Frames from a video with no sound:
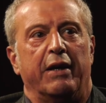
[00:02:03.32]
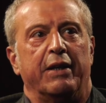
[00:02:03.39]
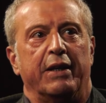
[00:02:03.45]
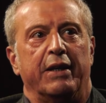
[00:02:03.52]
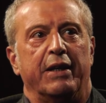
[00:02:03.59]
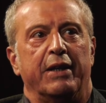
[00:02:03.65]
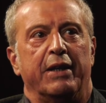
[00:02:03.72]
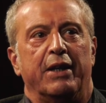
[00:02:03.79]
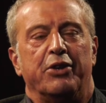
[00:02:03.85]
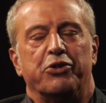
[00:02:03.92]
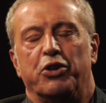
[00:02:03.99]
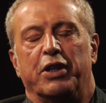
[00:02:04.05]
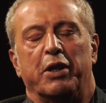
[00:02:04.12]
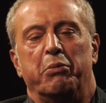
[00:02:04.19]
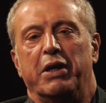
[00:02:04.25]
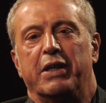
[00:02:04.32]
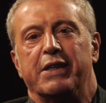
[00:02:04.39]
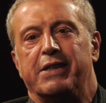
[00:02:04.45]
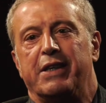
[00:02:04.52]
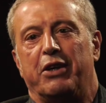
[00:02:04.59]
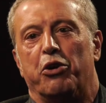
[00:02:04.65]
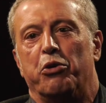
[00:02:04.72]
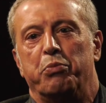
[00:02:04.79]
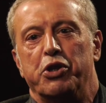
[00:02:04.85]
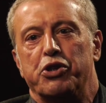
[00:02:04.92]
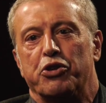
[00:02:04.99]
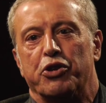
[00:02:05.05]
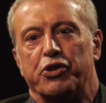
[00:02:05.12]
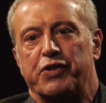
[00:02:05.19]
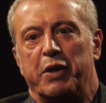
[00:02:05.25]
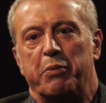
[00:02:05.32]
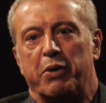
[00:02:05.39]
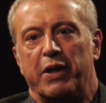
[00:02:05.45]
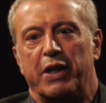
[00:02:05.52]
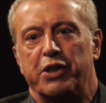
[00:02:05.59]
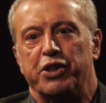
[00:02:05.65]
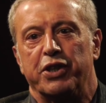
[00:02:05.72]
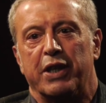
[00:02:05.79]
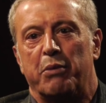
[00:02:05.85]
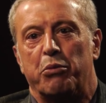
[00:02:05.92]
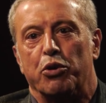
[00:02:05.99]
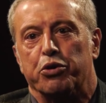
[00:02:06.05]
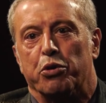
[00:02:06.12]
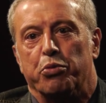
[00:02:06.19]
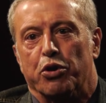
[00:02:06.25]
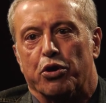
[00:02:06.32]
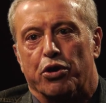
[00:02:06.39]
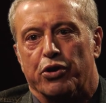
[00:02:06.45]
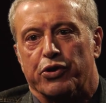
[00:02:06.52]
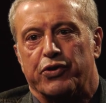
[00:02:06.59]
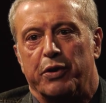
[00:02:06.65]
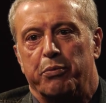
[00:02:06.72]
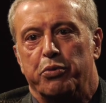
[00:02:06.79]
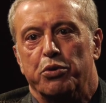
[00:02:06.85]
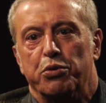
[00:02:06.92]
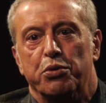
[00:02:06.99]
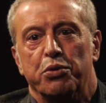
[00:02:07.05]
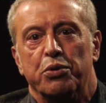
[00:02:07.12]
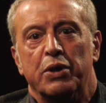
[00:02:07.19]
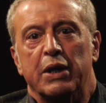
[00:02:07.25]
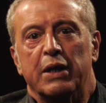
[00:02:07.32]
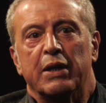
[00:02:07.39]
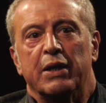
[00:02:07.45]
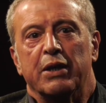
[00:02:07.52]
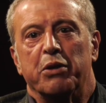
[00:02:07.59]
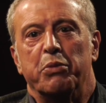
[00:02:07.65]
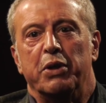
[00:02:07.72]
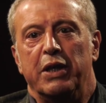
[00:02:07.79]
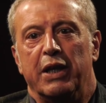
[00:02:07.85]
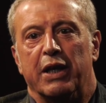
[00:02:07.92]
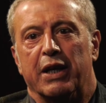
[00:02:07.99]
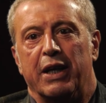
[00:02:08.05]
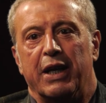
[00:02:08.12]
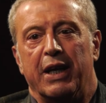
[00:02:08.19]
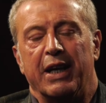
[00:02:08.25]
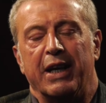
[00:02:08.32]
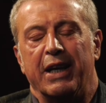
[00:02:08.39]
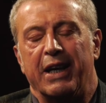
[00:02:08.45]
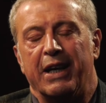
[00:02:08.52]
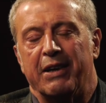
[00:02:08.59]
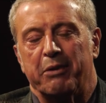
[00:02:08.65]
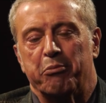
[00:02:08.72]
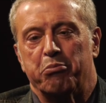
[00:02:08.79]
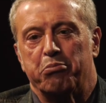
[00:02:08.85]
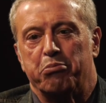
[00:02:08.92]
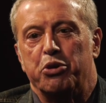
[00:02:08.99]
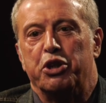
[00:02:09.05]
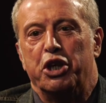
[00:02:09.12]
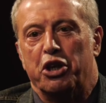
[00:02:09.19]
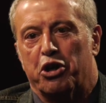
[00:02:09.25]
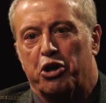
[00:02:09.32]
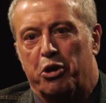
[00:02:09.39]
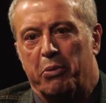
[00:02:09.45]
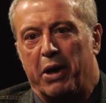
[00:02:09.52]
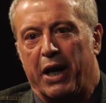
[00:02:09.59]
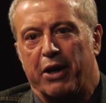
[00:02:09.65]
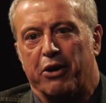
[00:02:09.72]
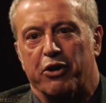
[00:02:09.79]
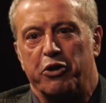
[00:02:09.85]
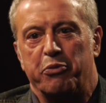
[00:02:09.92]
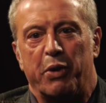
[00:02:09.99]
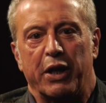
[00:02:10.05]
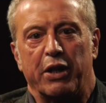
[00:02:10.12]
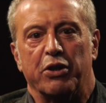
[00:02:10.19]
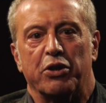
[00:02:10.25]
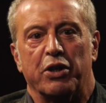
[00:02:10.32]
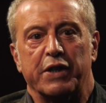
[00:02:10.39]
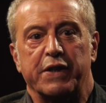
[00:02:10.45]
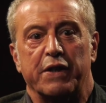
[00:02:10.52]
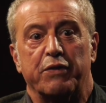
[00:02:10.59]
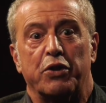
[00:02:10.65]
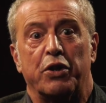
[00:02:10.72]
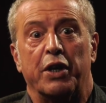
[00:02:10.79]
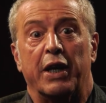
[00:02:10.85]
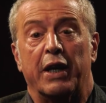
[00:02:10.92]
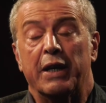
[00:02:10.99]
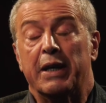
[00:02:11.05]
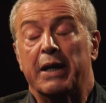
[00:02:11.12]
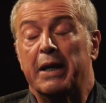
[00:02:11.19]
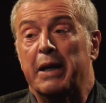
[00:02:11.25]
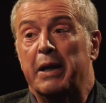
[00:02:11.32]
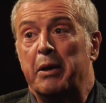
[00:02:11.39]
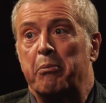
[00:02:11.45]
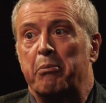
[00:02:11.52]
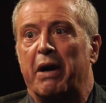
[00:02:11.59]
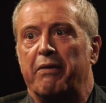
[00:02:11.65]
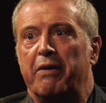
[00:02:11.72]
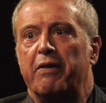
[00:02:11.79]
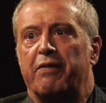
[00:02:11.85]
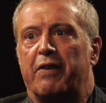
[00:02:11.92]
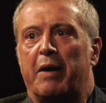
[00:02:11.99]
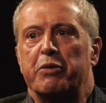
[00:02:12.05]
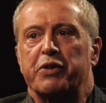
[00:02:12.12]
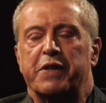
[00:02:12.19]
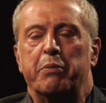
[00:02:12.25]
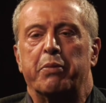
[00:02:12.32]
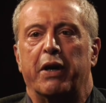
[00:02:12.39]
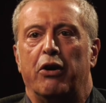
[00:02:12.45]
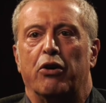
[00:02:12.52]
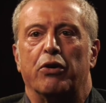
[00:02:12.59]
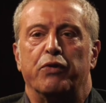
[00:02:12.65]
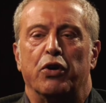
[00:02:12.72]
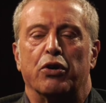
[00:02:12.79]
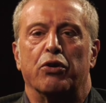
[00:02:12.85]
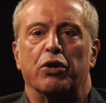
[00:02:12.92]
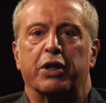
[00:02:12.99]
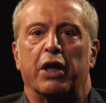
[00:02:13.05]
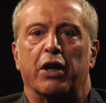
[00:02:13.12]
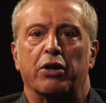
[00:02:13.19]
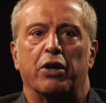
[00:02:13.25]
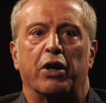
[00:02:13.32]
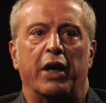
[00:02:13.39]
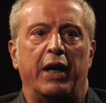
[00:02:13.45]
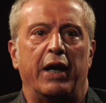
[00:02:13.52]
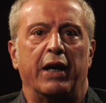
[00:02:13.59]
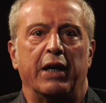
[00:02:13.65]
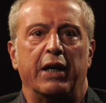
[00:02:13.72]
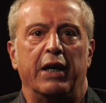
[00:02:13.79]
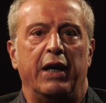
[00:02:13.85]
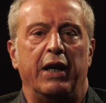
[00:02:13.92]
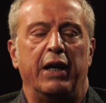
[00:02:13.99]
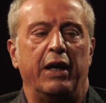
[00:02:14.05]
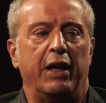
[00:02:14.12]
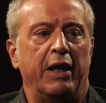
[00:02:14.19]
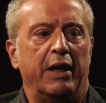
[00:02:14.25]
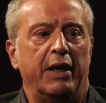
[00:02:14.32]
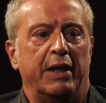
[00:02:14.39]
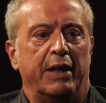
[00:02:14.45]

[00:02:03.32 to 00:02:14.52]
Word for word: eh, solitamente si colpiscono sempre delle città molto più grosse, più, dire, più di nome ecco, rispetto a Savona. Ma vivevamo sempre, ovvio, col terrore, anche eh,